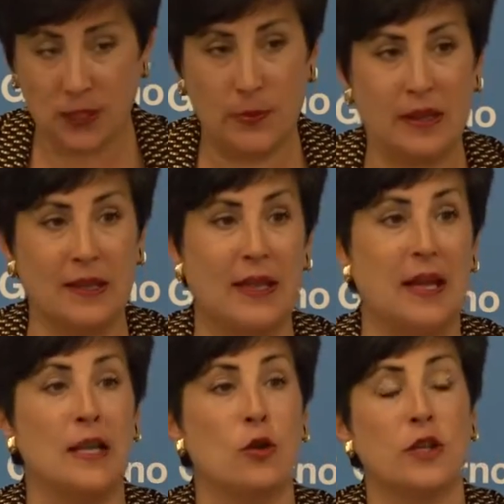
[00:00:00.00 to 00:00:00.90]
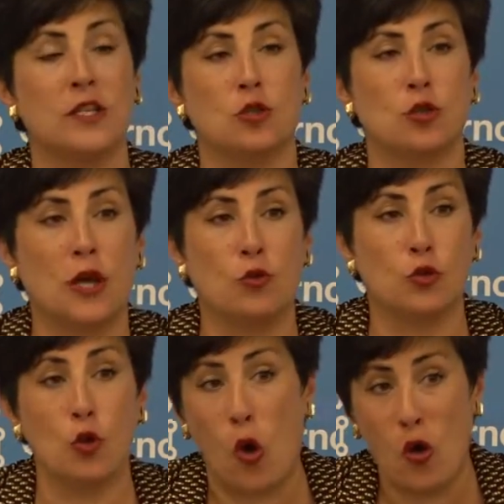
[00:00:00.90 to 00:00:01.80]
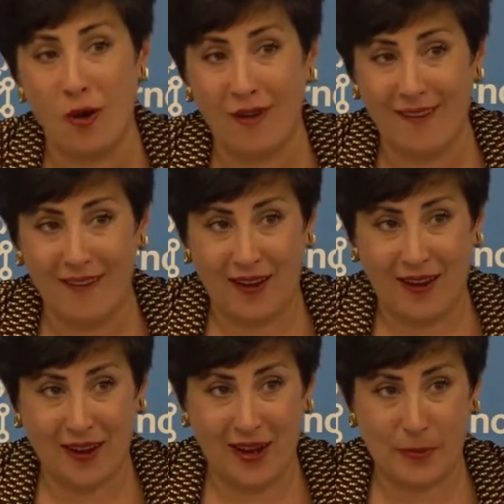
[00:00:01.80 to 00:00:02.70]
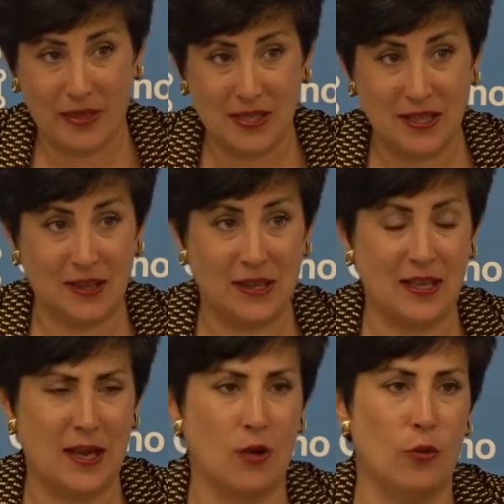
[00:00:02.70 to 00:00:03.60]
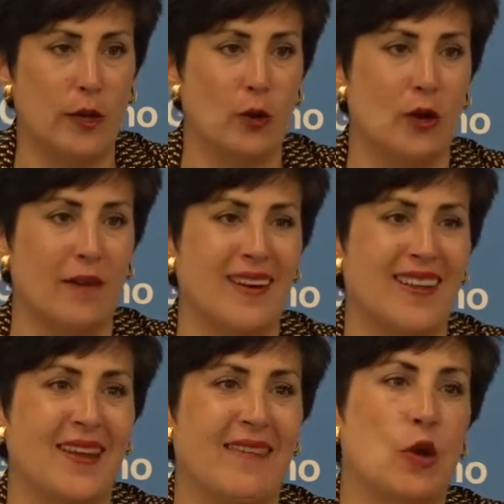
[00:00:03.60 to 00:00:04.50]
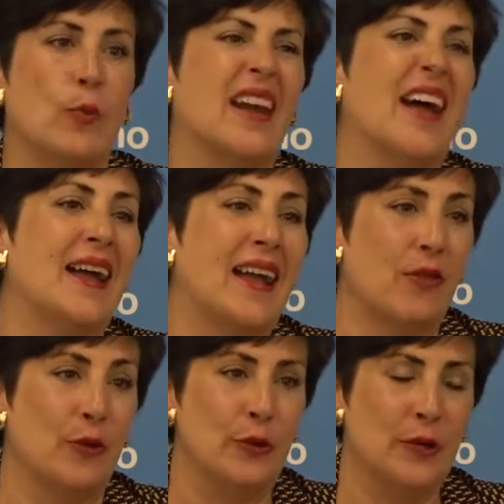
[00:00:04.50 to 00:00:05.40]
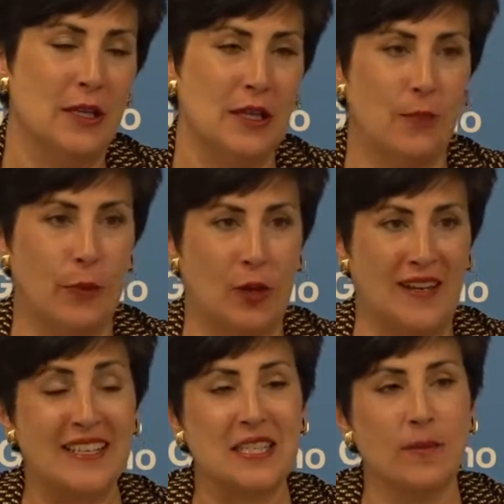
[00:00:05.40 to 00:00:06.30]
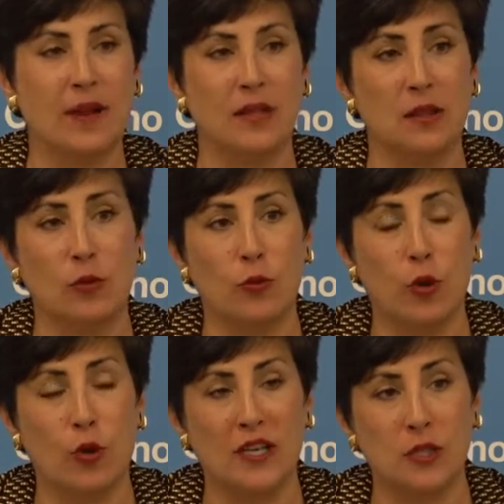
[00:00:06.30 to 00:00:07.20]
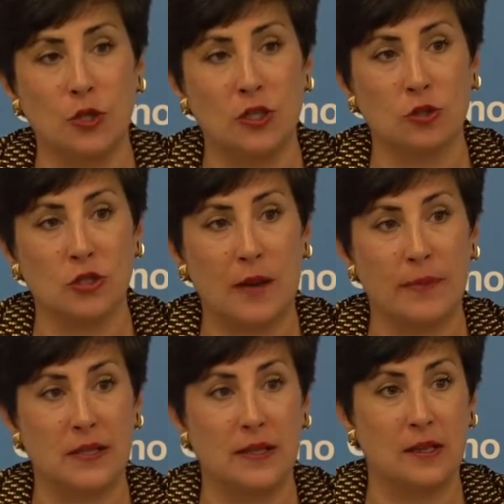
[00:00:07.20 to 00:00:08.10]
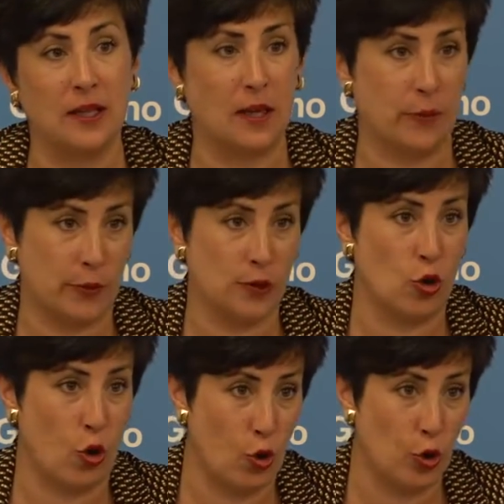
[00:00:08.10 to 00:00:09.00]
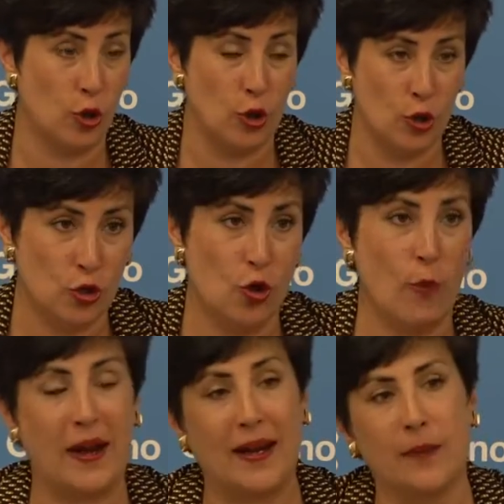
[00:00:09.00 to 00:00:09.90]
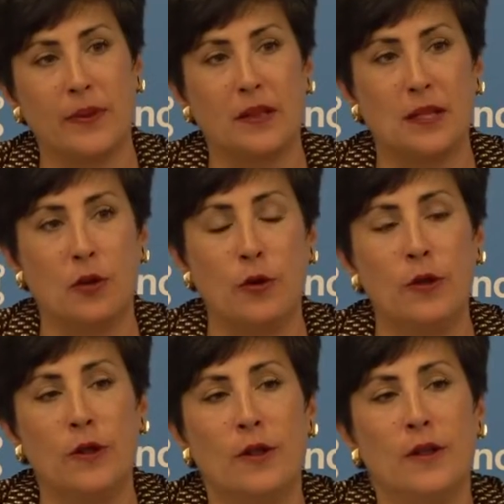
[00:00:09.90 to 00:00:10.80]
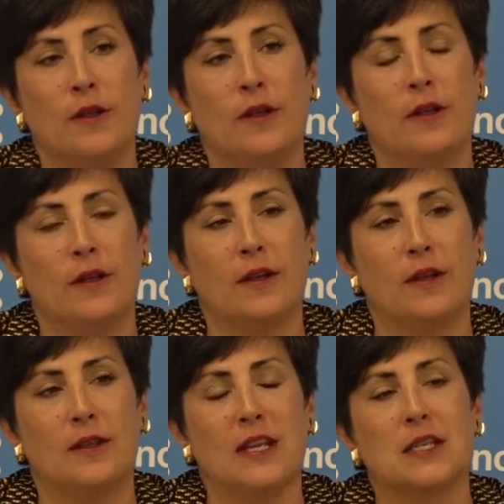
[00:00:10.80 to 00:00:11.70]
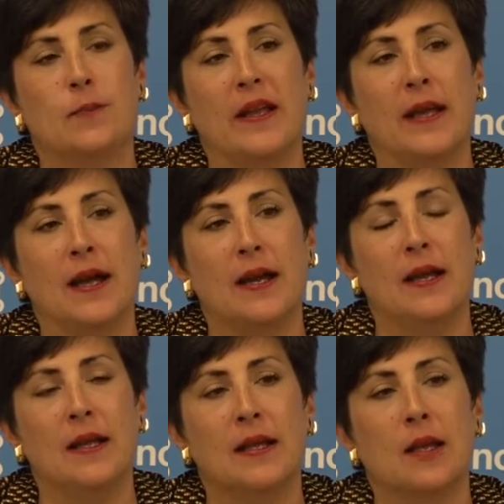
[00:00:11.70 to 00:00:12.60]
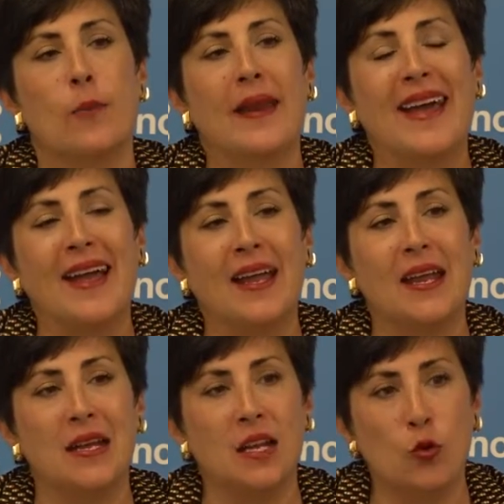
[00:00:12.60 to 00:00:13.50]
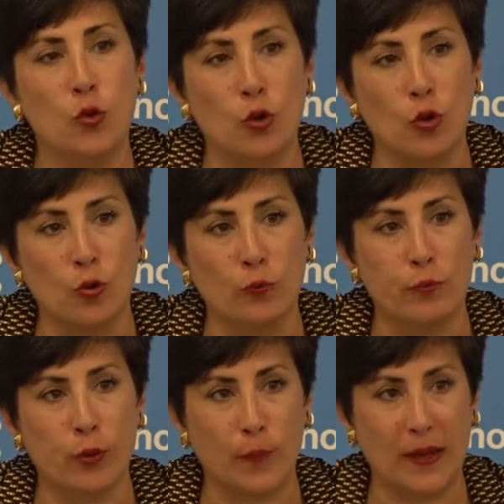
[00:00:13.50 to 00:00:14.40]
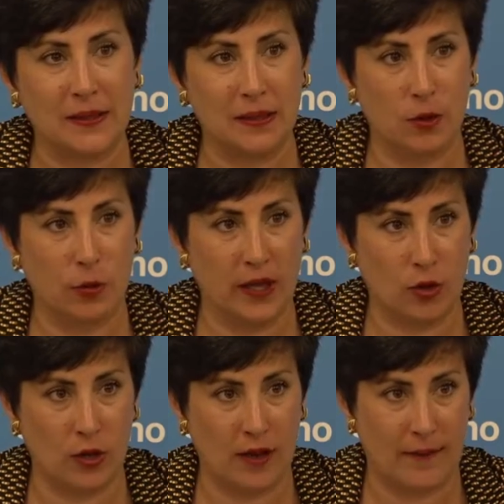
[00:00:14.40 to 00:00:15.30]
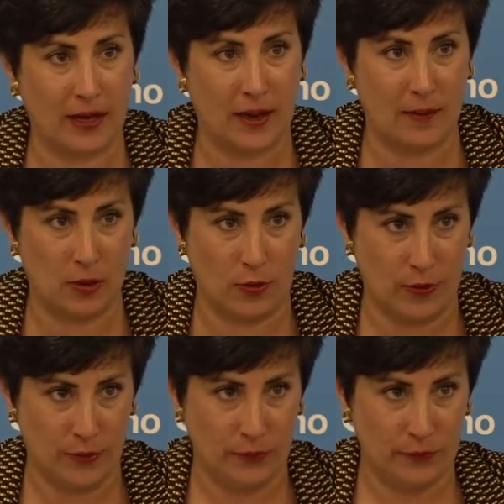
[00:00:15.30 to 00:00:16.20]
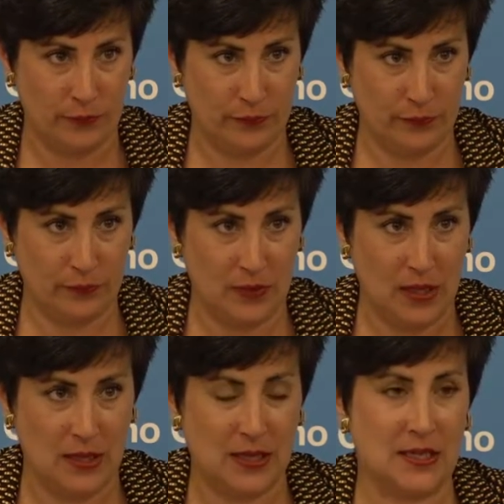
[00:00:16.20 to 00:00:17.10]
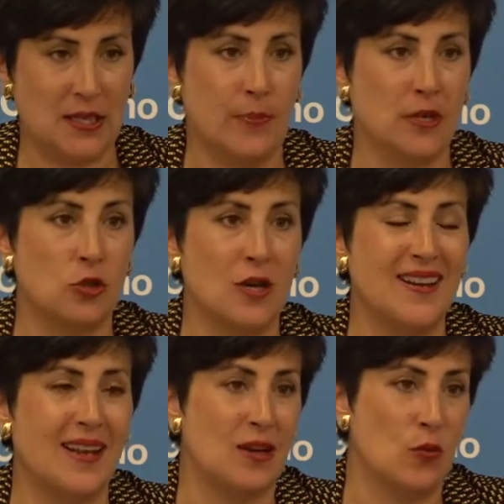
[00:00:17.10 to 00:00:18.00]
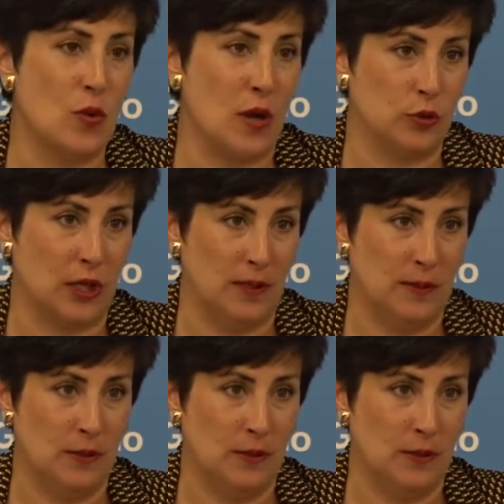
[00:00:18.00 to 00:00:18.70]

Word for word: Es verdad que al hilo de esto se acusó a la presidenta y al Gobierno de Navarra de haber homenajeado y por enésima vez tuvo ocasión entonces la presidenta y aprovecho hoy yo para repetirlo eh, de explicar que homenaje ninguno por parte del Gobierno de Navarra ha habido, ni a esta persona ni a ninguna otra.